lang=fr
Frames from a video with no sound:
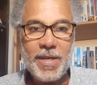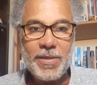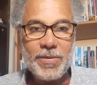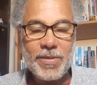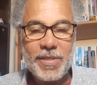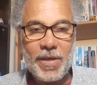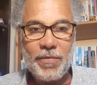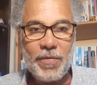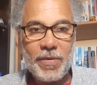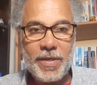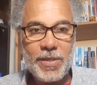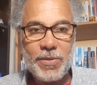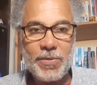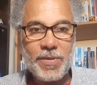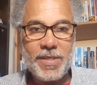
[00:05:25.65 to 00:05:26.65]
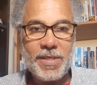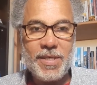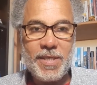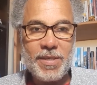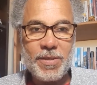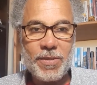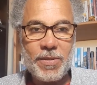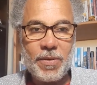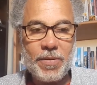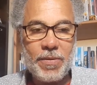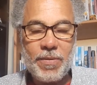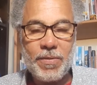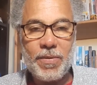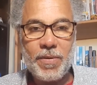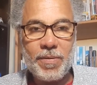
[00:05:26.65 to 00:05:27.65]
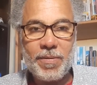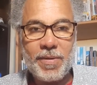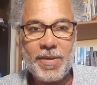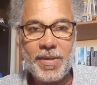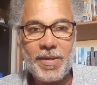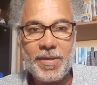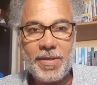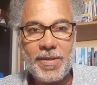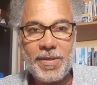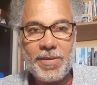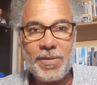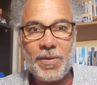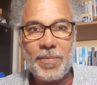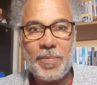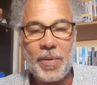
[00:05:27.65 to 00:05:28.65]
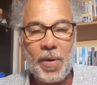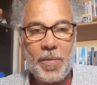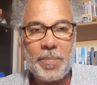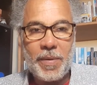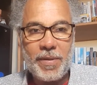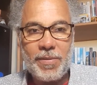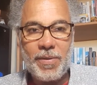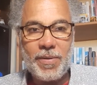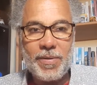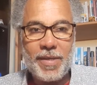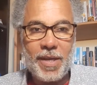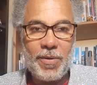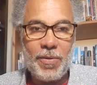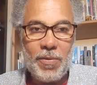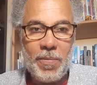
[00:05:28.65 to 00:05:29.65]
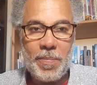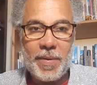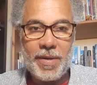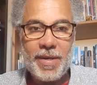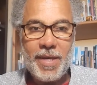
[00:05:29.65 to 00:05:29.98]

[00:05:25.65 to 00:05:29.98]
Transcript: nous avons les soucis qui sont, qui, qui sont propres des groupes,